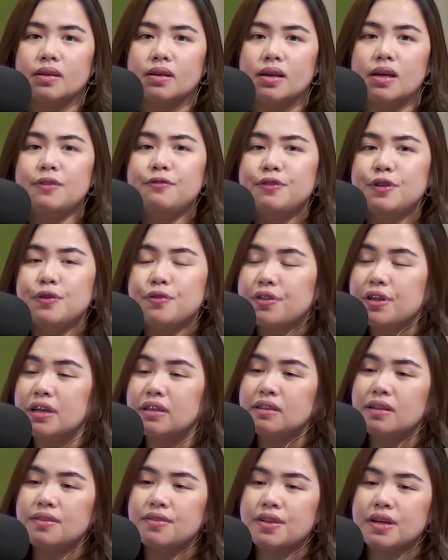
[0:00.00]
If you
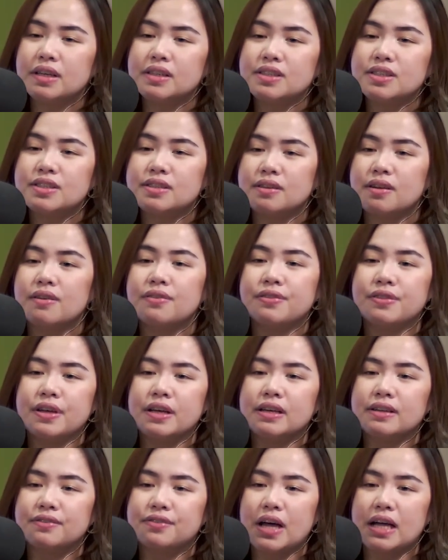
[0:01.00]
think that there's
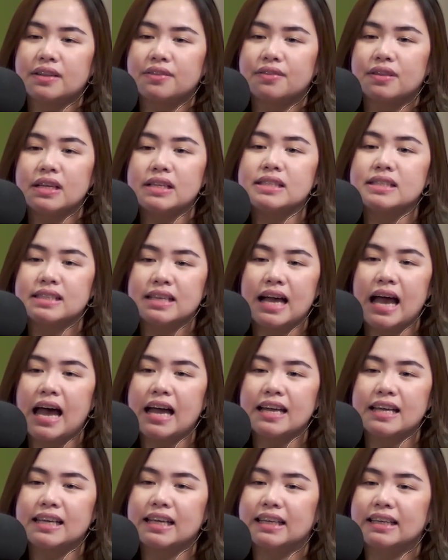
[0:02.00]
nothing that this
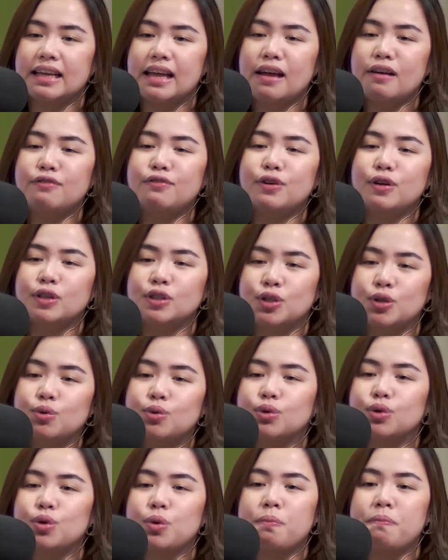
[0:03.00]
guy can ever do
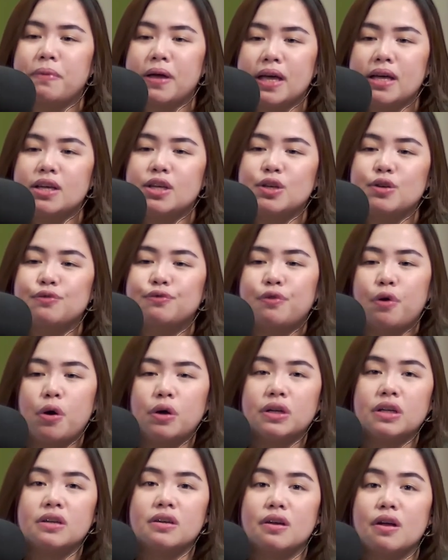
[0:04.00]
to make you fall
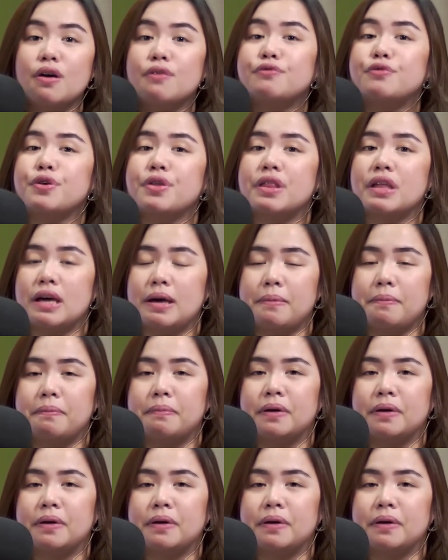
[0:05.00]
in love with him,